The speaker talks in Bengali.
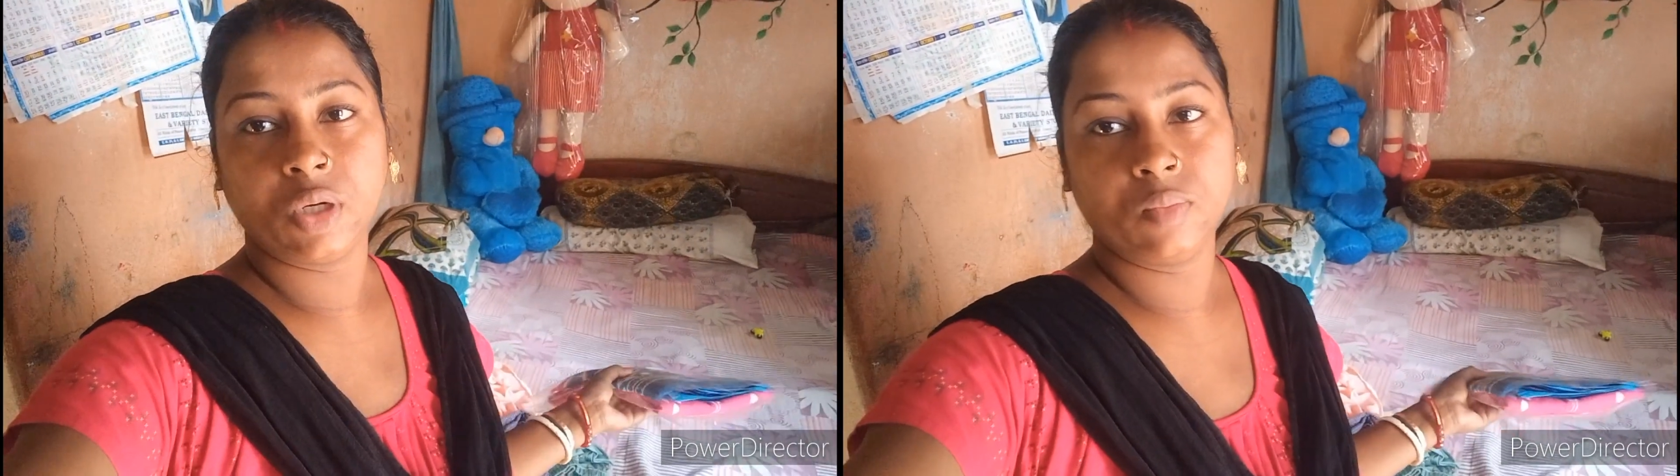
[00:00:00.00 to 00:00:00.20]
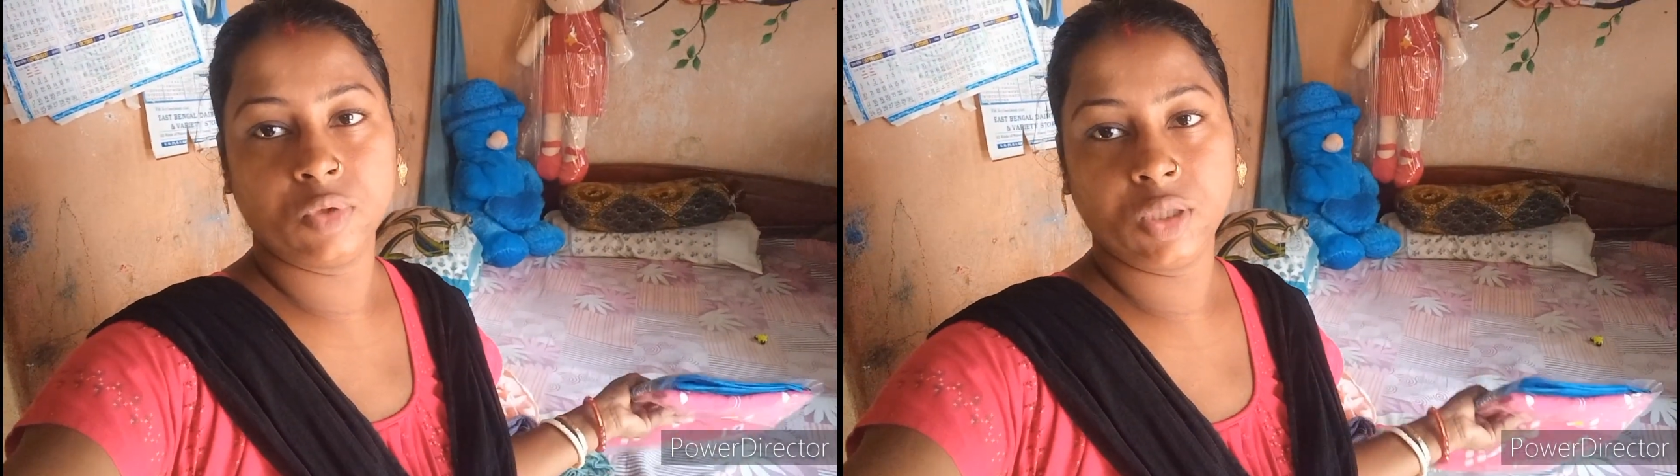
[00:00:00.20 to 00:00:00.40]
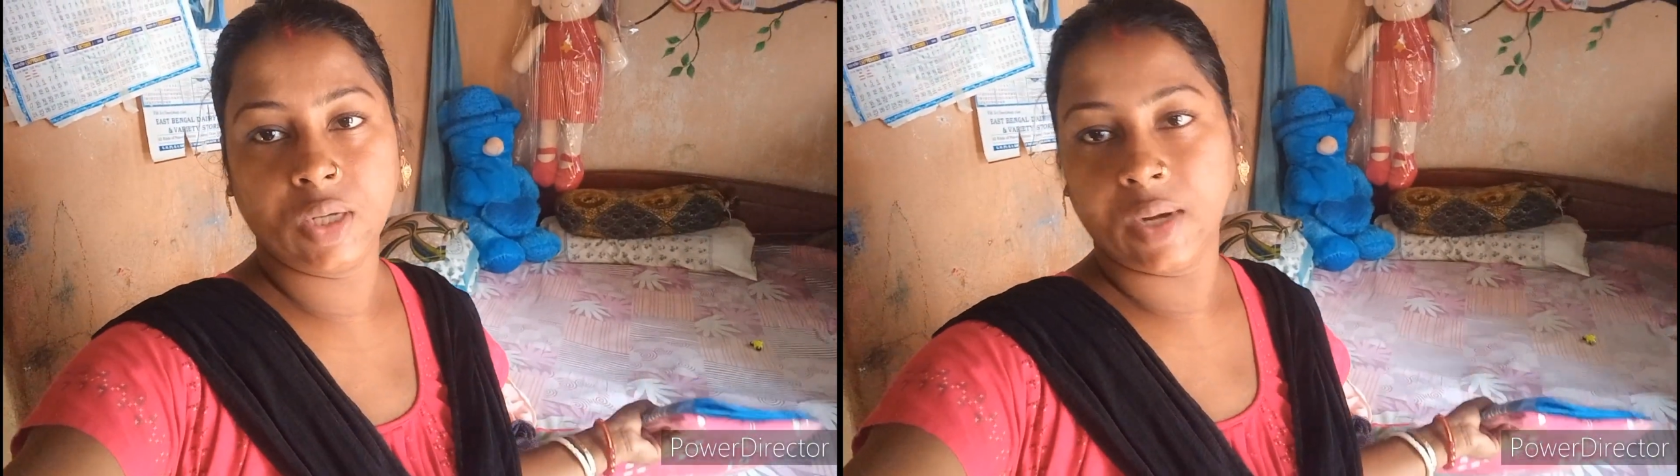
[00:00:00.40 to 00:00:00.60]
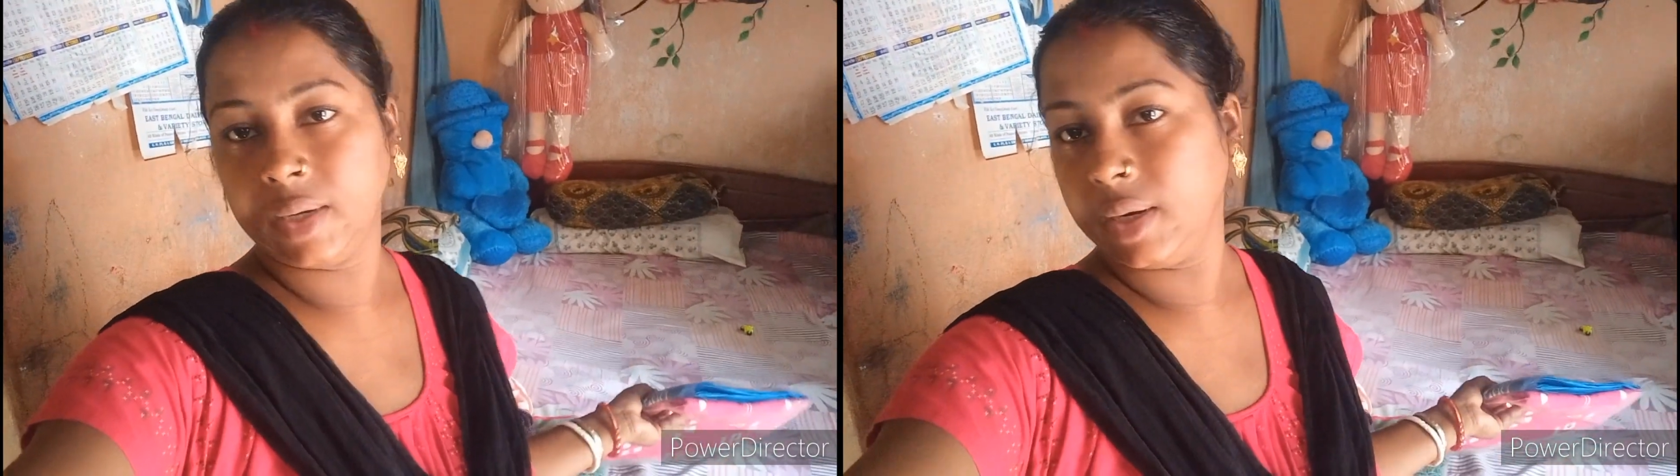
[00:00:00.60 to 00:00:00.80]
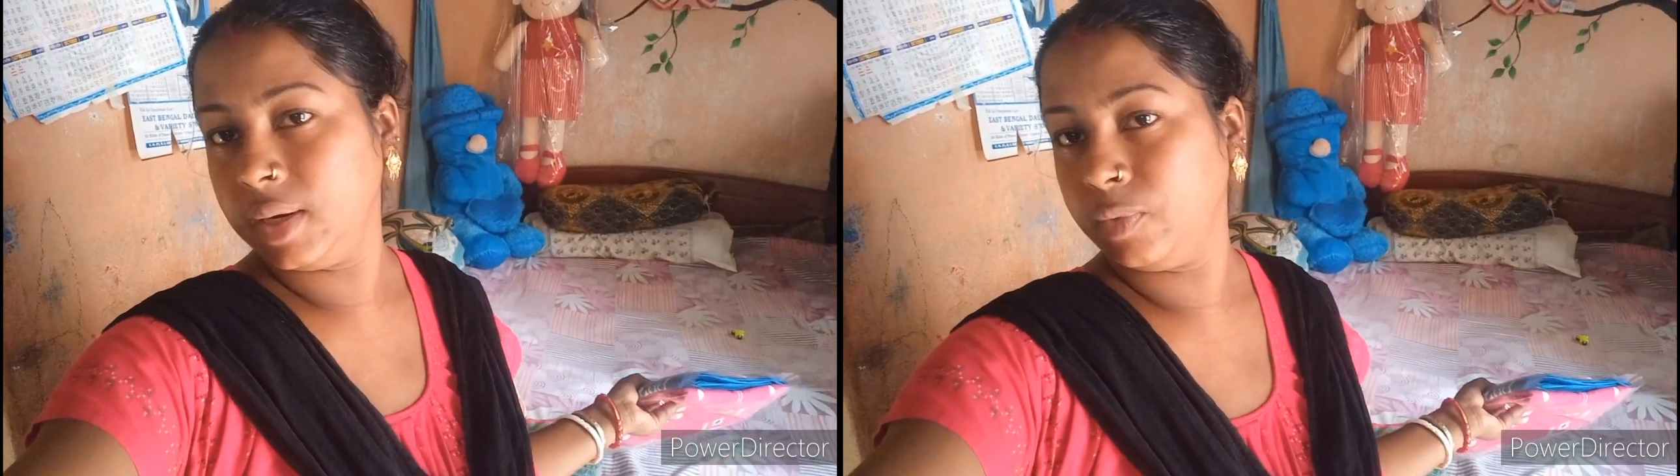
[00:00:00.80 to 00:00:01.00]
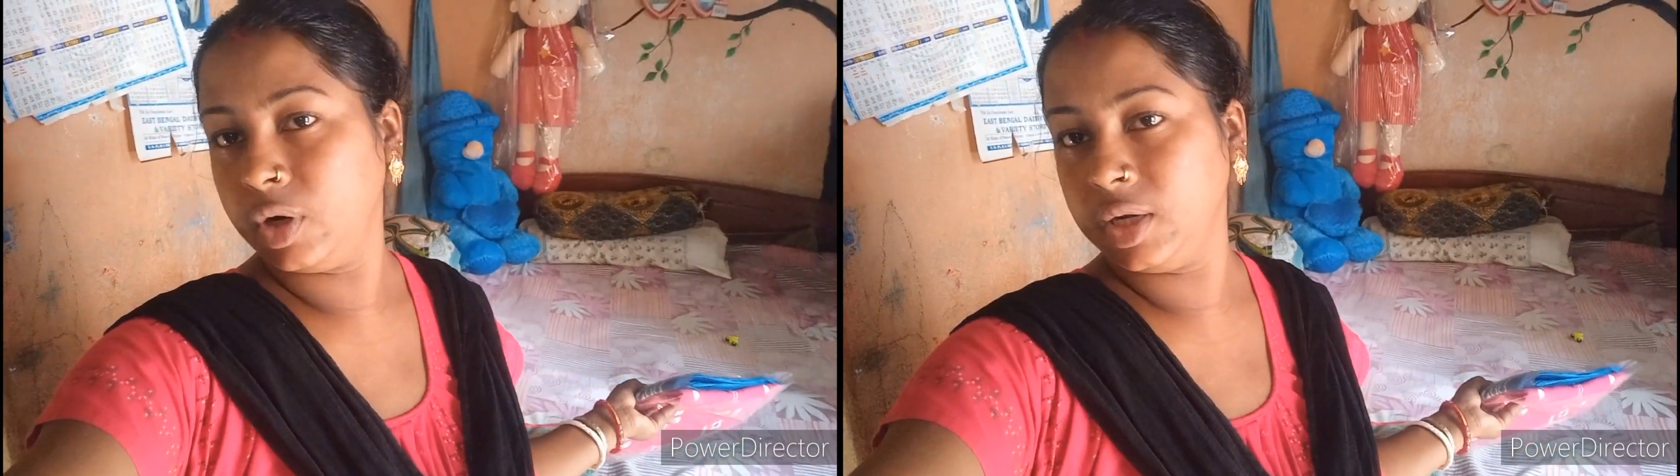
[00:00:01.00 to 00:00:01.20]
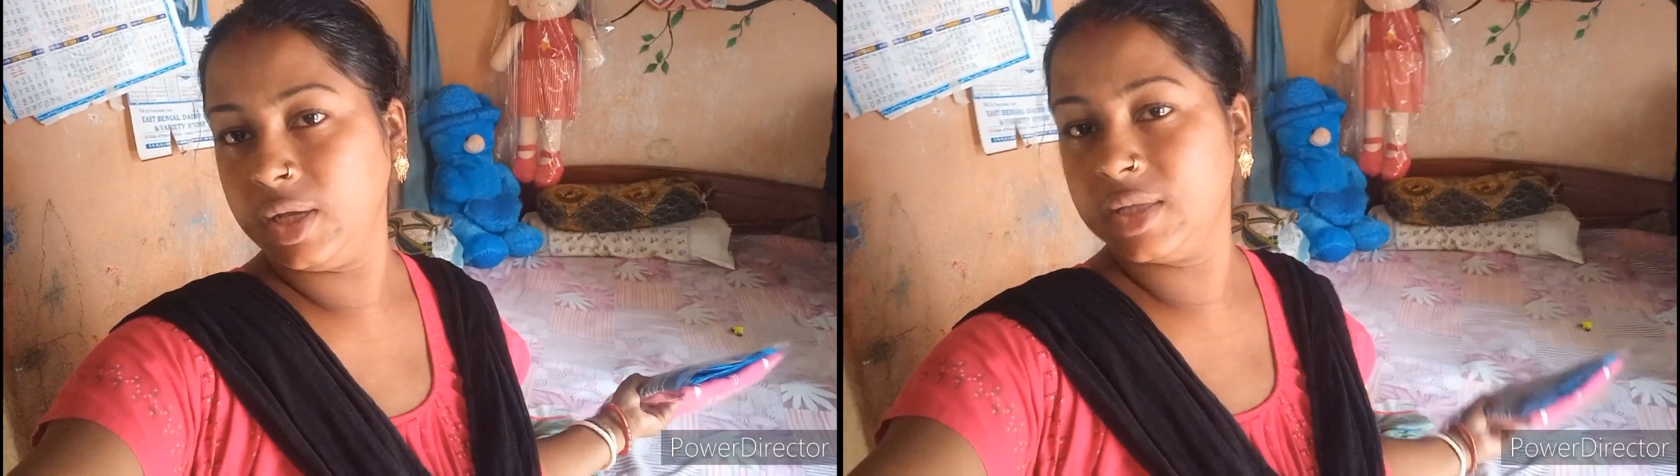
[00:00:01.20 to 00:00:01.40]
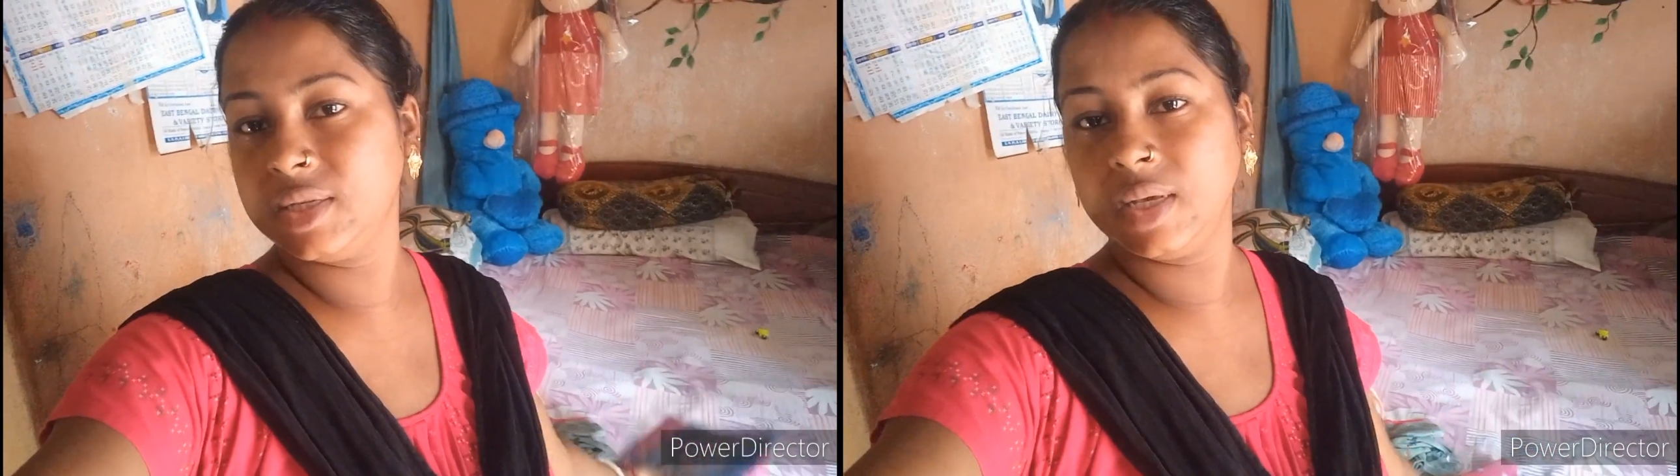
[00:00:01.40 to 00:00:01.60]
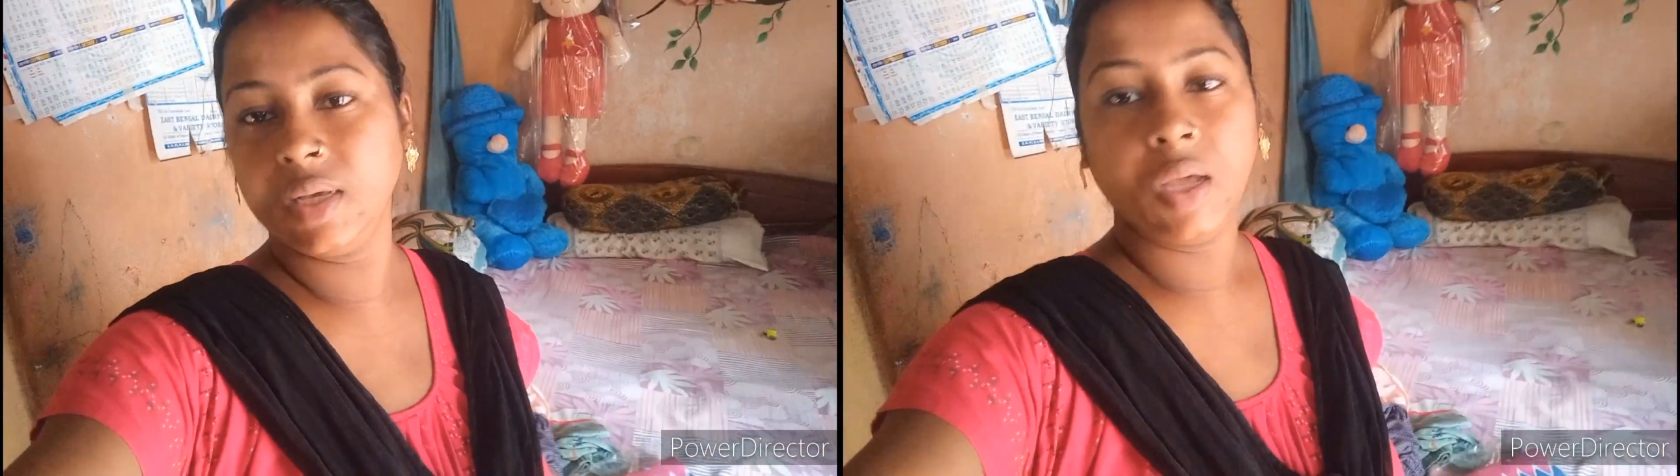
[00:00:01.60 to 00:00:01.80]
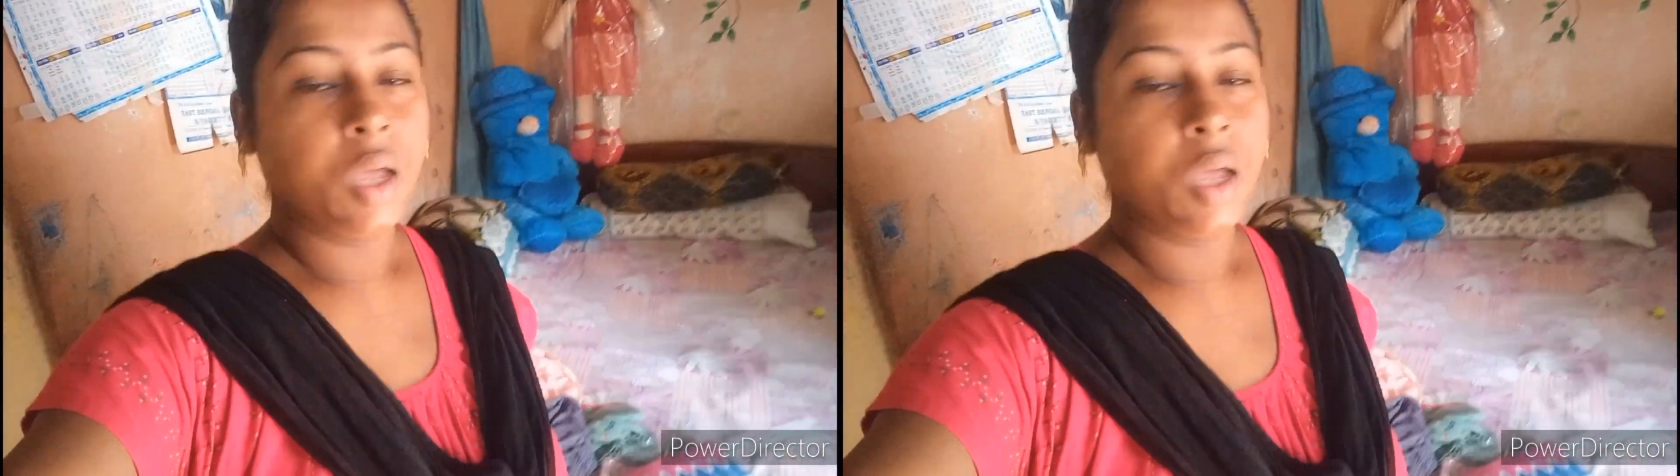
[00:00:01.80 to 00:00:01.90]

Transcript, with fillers: মোটামুটি কানের ঠানের পরে নিয়েছি